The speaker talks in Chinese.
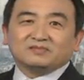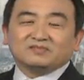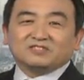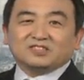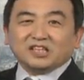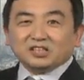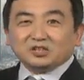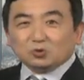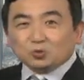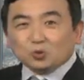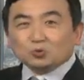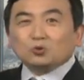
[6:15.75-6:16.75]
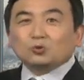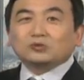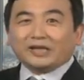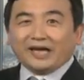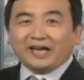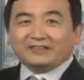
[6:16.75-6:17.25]
这种共通
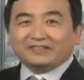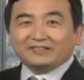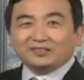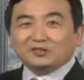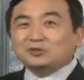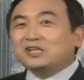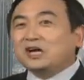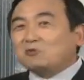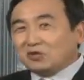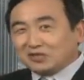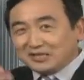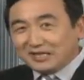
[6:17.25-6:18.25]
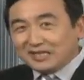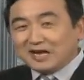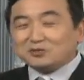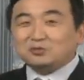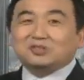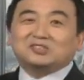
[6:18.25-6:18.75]
点，就像我跟大家
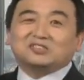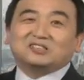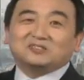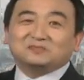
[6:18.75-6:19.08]
说的是，